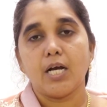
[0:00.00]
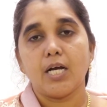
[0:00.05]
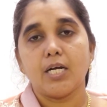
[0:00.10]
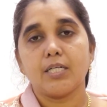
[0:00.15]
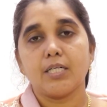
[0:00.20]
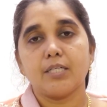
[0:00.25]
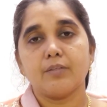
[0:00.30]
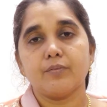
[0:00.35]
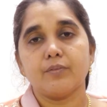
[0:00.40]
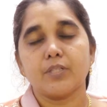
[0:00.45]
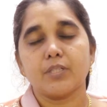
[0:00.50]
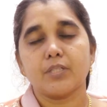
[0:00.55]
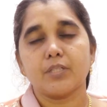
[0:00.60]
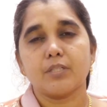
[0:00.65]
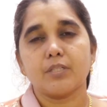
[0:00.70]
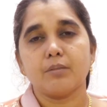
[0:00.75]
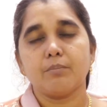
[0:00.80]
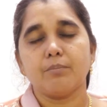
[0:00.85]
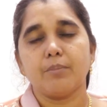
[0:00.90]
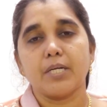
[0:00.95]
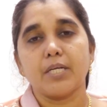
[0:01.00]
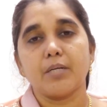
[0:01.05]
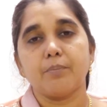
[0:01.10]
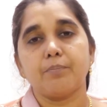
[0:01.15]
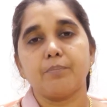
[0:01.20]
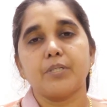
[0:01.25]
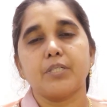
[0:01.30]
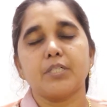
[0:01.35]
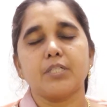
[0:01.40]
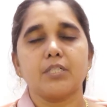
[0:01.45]
ஆண்டவருக்கு
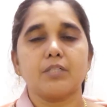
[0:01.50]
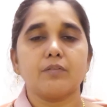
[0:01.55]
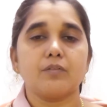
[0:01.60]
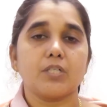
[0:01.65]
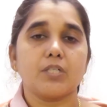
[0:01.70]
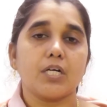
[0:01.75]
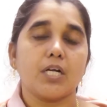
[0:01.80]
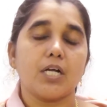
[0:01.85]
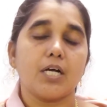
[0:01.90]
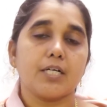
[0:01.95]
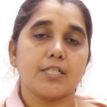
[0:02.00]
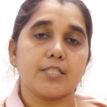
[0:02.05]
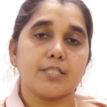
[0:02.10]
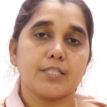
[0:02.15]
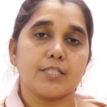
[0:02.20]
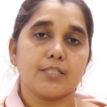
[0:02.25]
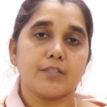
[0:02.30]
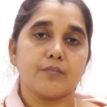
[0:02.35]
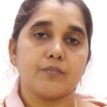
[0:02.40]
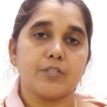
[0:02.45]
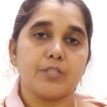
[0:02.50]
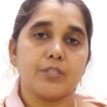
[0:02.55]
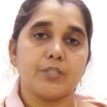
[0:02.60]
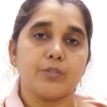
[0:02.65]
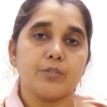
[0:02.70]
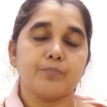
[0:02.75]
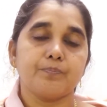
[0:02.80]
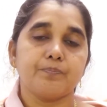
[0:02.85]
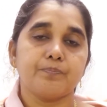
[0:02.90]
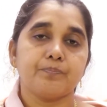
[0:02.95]
பயப்படுகிறவர்களாக இருக்க
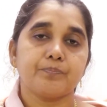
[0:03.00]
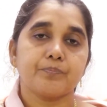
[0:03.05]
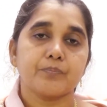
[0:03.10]
வேண்டும்